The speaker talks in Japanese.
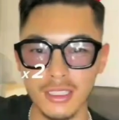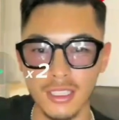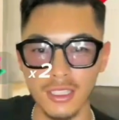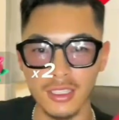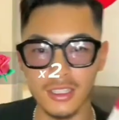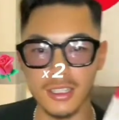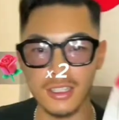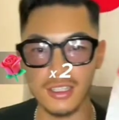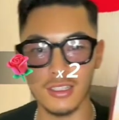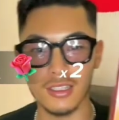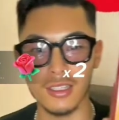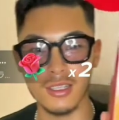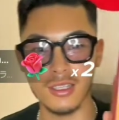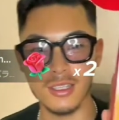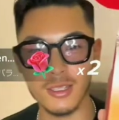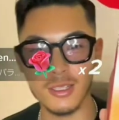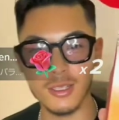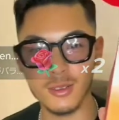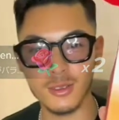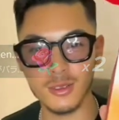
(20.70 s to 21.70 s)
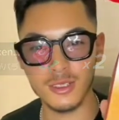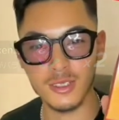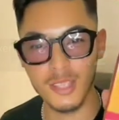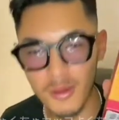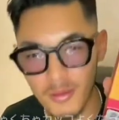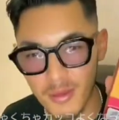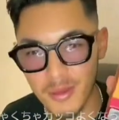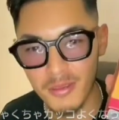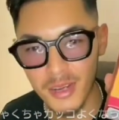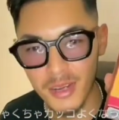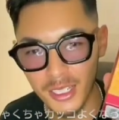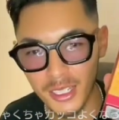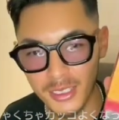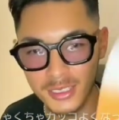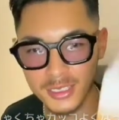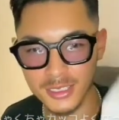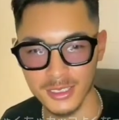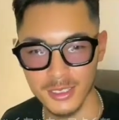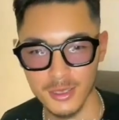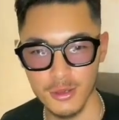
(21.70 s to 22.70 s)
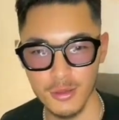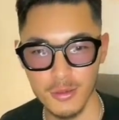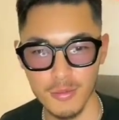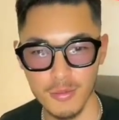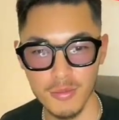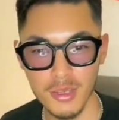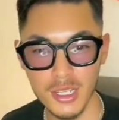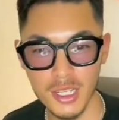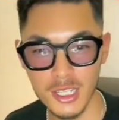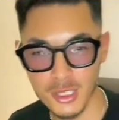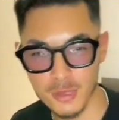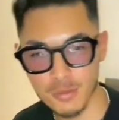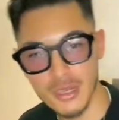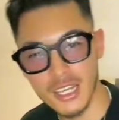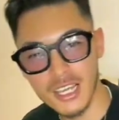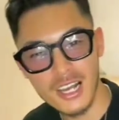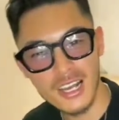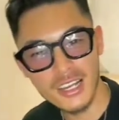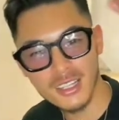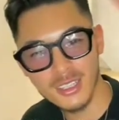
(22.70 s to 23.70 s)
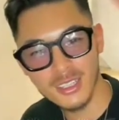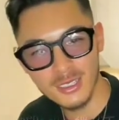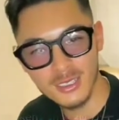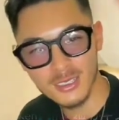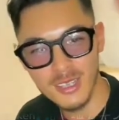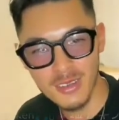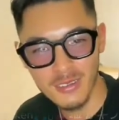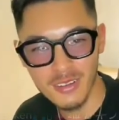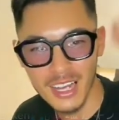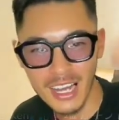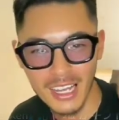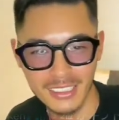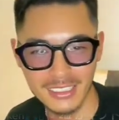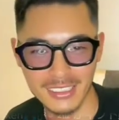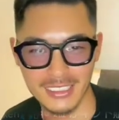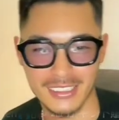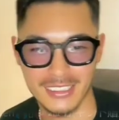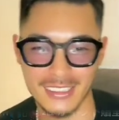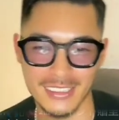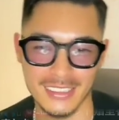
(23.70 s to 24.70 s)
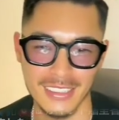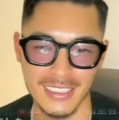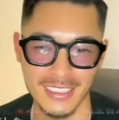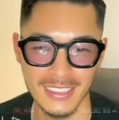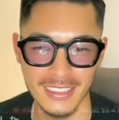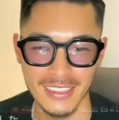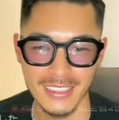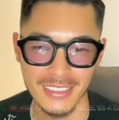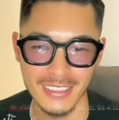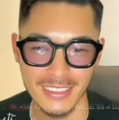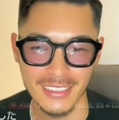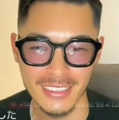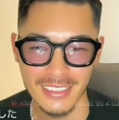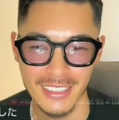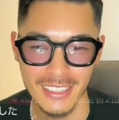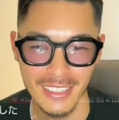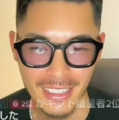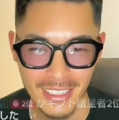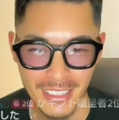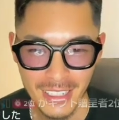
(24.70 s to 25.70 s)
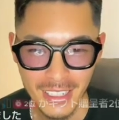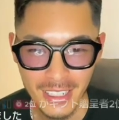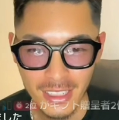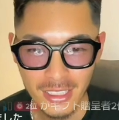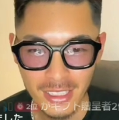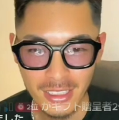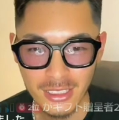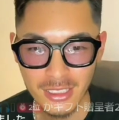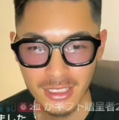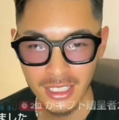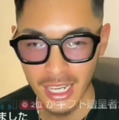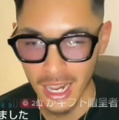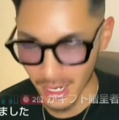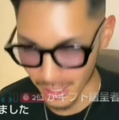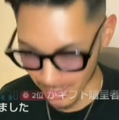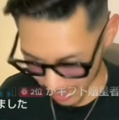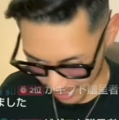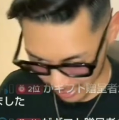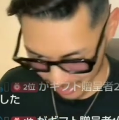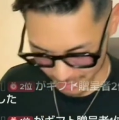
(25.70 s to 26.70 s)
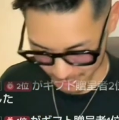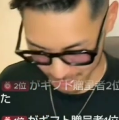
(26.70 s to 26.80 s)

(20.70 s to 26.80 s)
母さんから頂いたので食べます。ミニスピーカーありがとうございます。しゃ。